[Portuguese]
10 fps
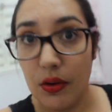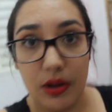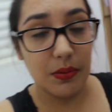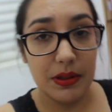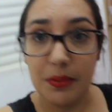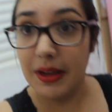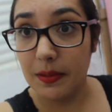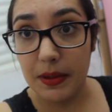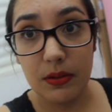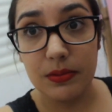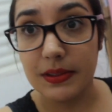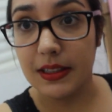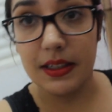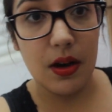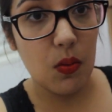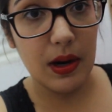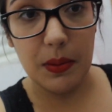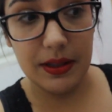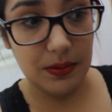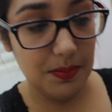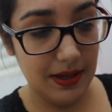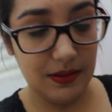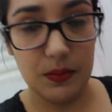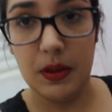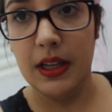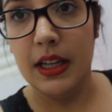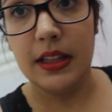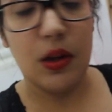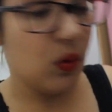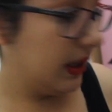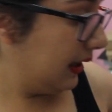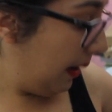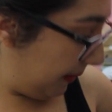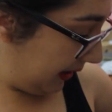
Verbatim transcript: eu não aguento mais bagunça. Não aguento mesmo. Então o que der pra